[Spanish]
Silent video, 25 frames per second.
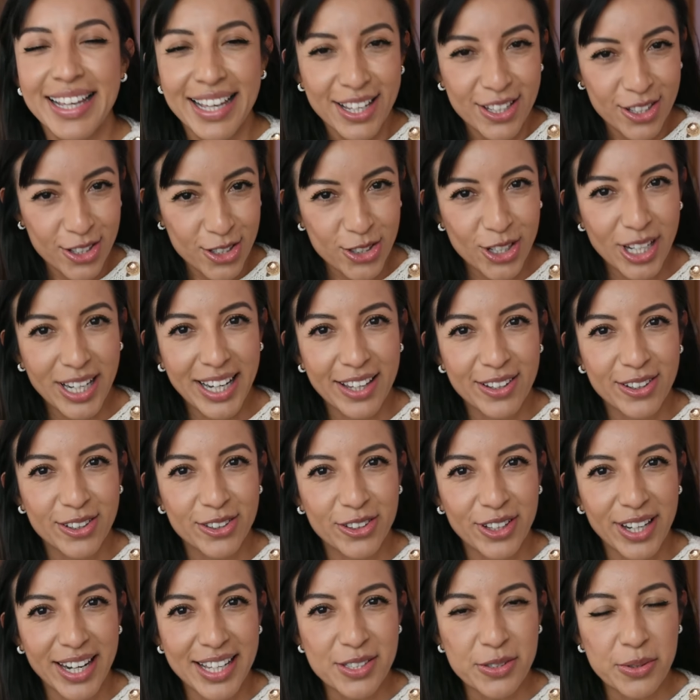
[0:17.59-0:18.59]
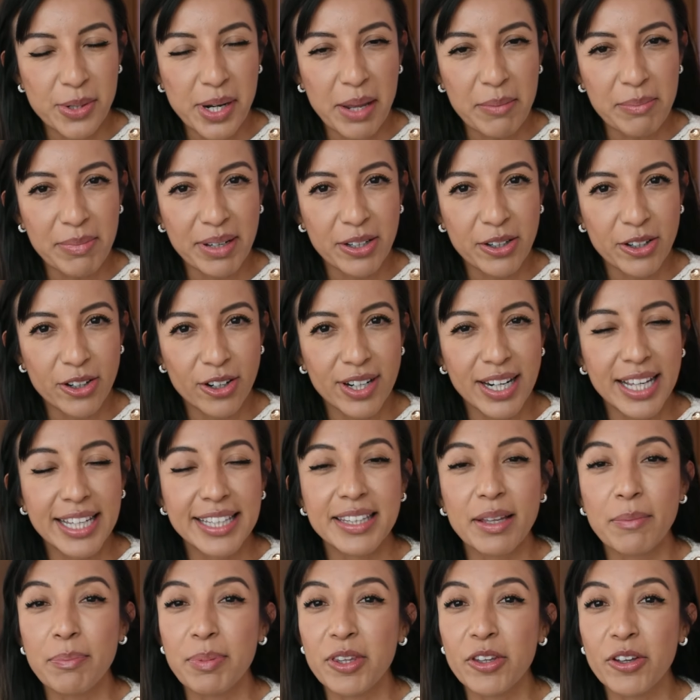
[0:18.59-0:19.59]
Yo soy la doctora Soraya Corona
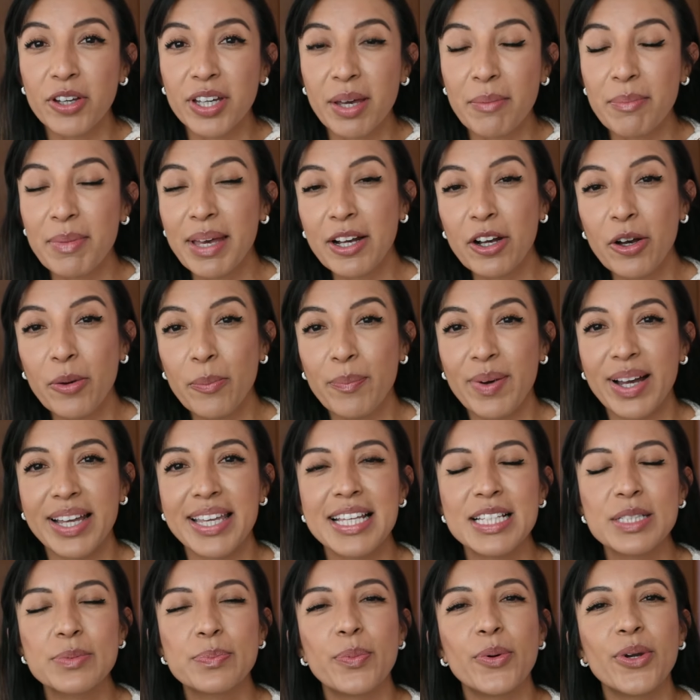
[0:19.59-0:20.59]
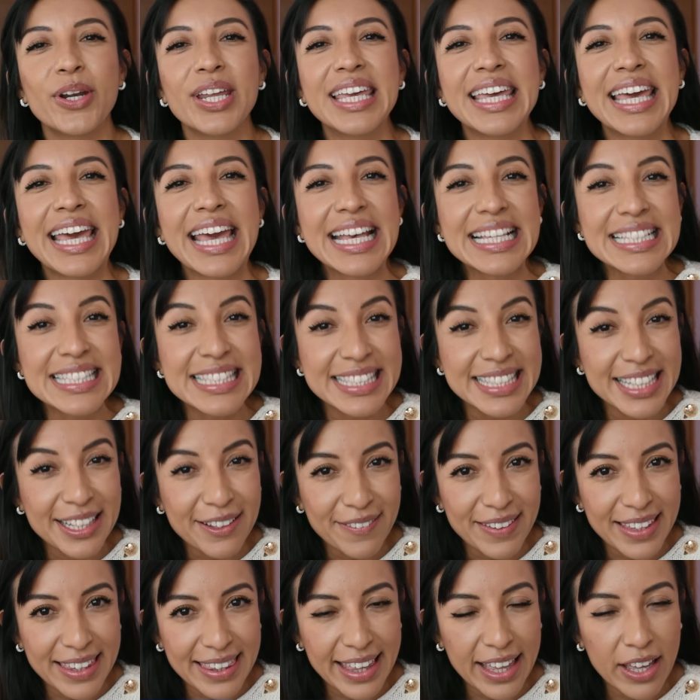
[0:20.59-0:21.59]
y te pido que me acompañes porque
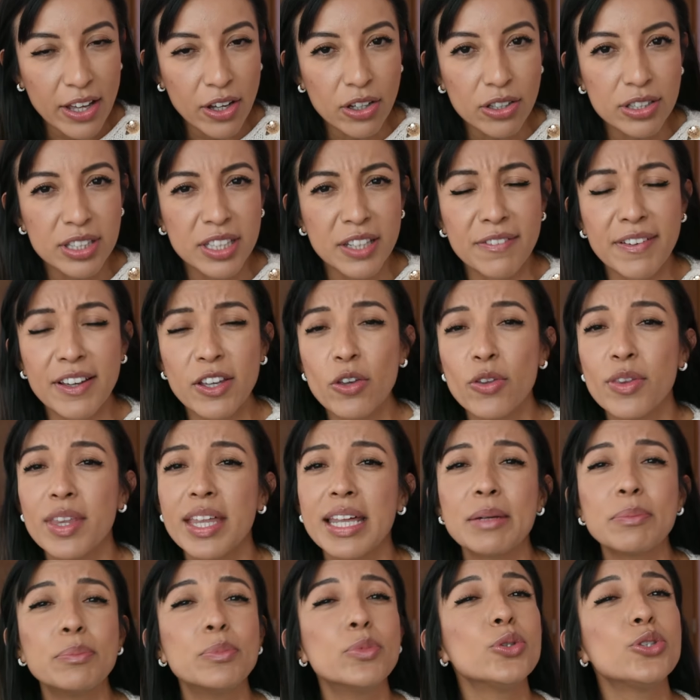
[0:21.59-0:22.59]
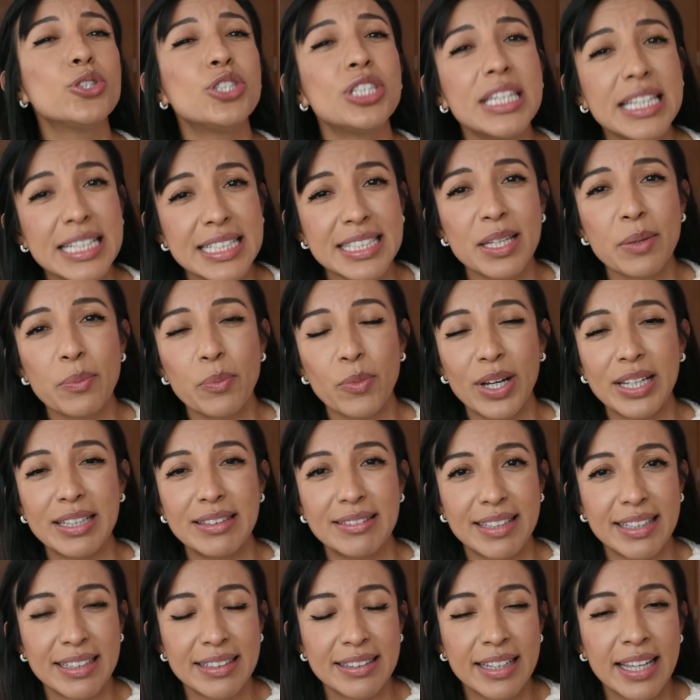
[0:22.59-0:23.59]
este video te va a ayudar muchísimo a
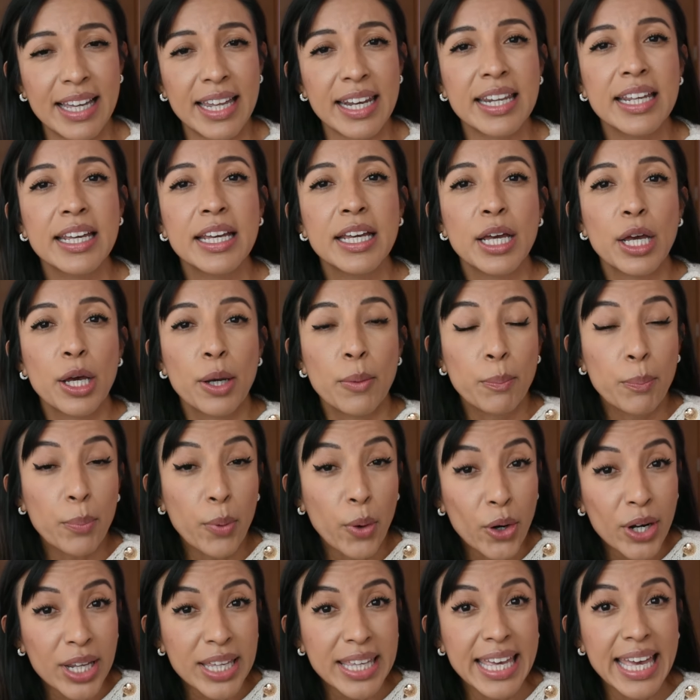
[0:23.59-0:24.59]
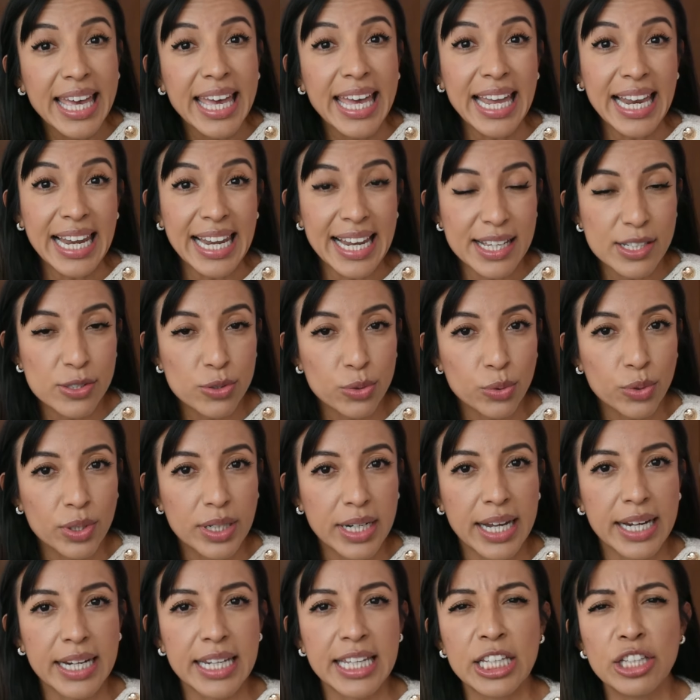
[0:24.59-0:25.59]
entender por qué el
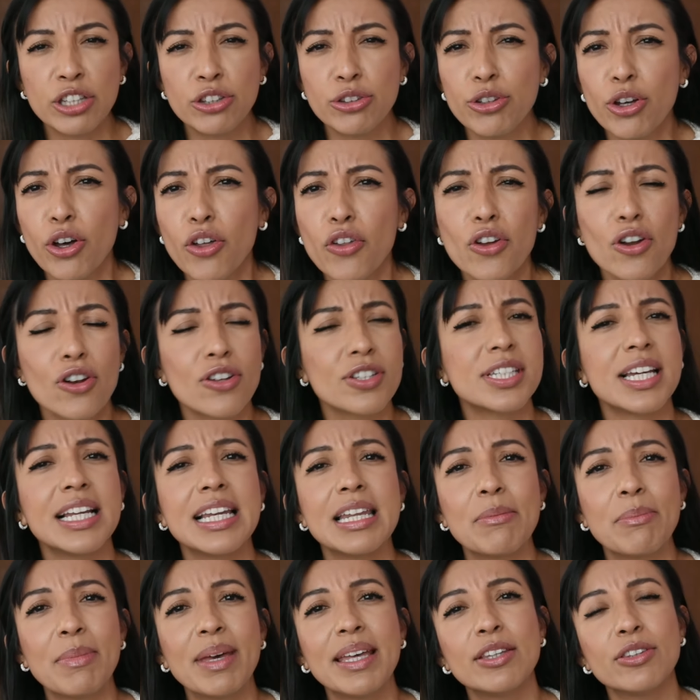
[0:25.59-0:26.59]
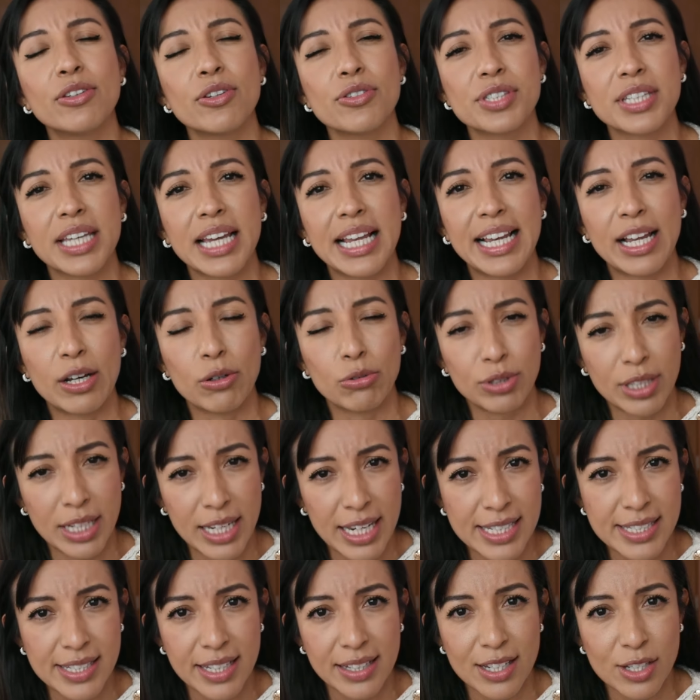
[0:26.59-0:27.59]
azúcar y todos los alimentos que la
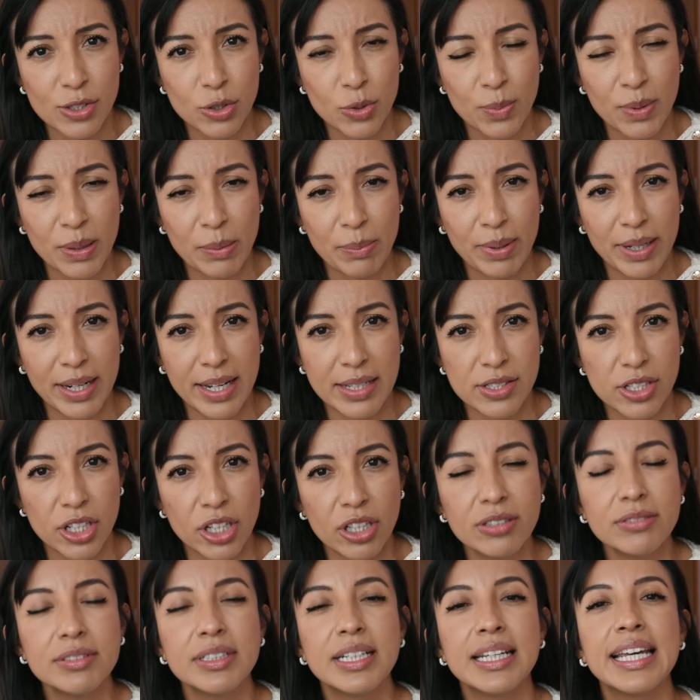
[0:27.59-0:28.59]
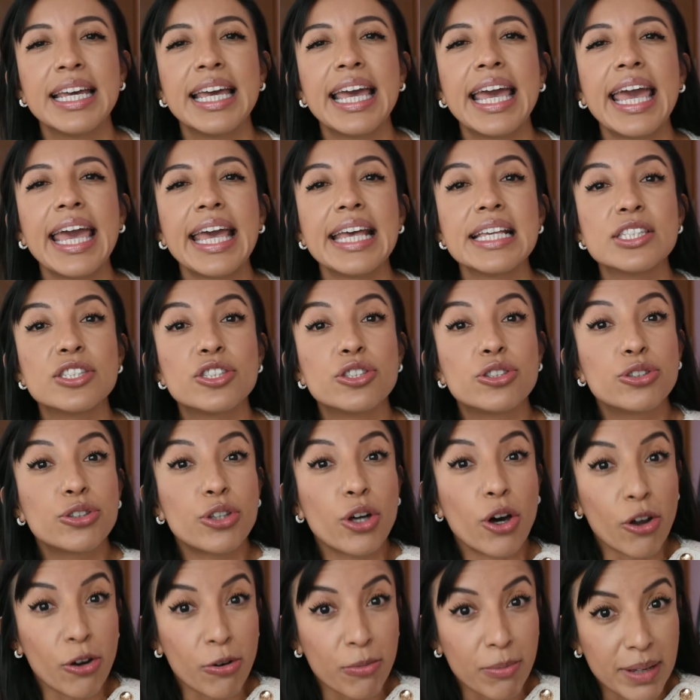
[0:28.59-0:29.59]
utilizan en su preparación
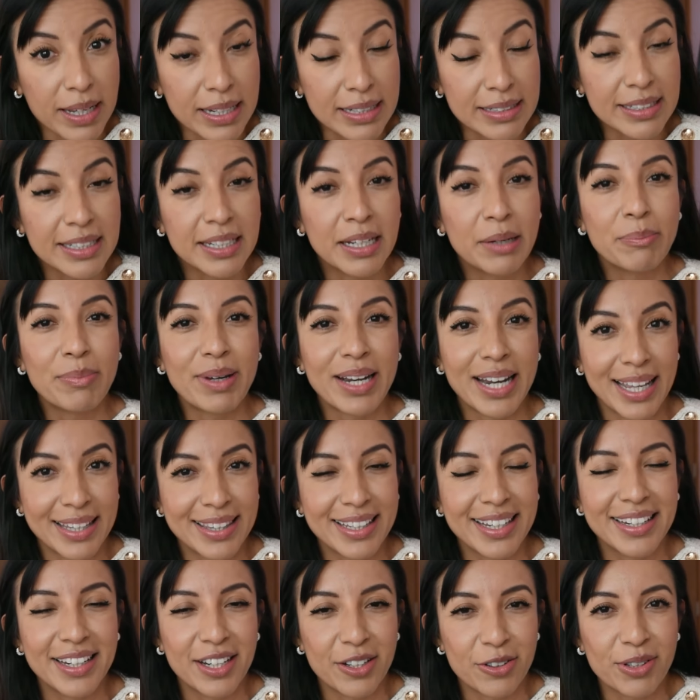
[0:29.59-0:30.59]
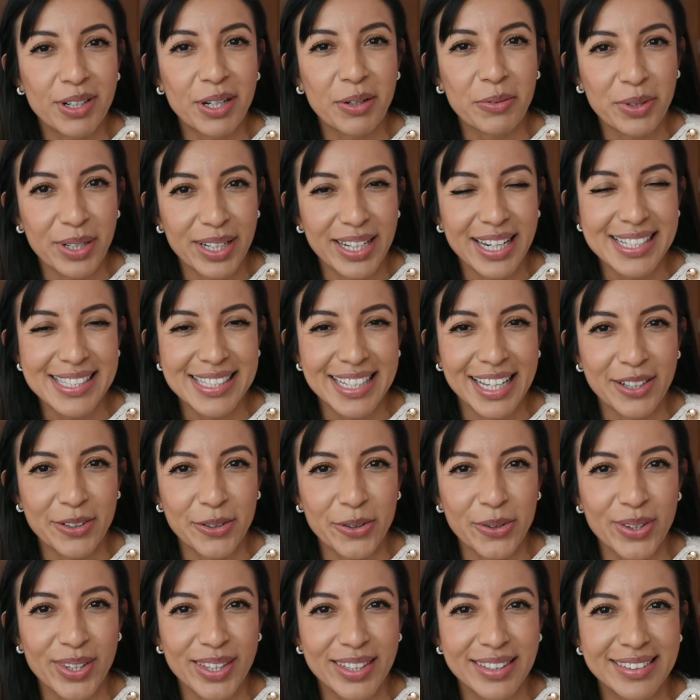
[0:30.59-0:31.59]
estorban para tener una buena
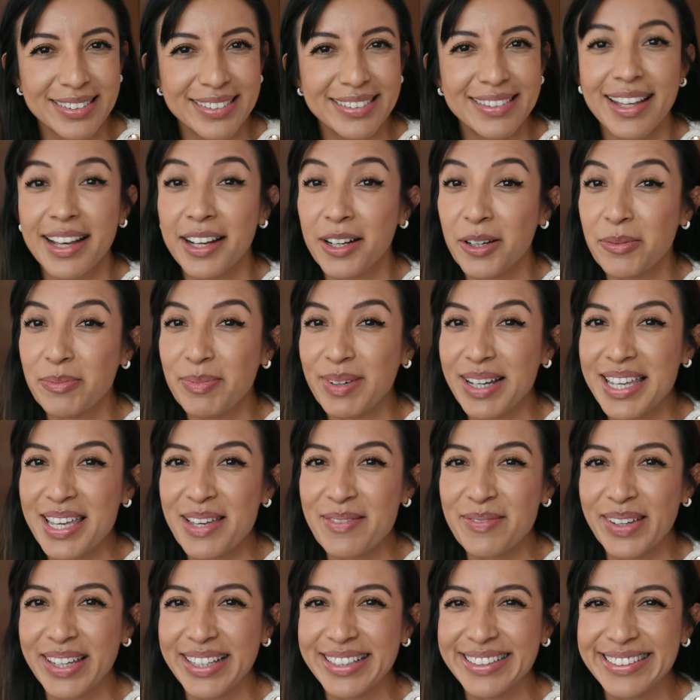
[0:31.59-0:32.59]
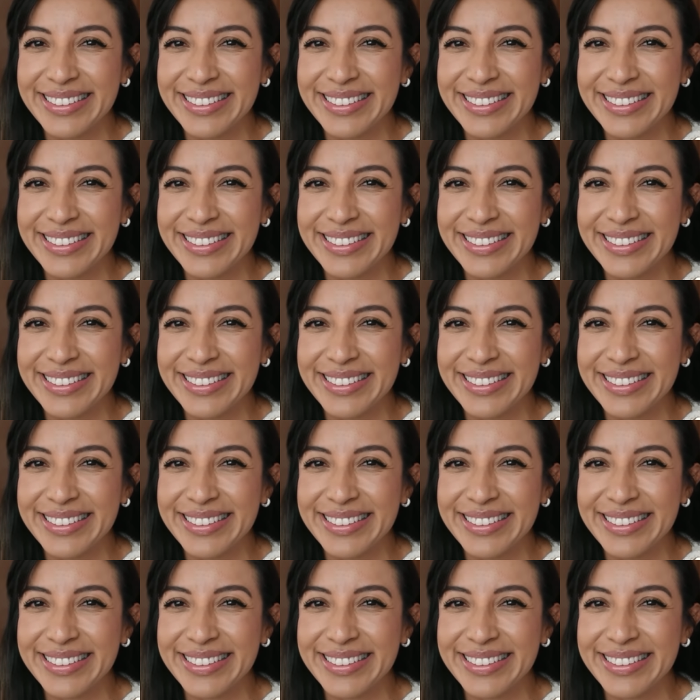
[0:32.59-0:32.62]
salud. Acompáñame.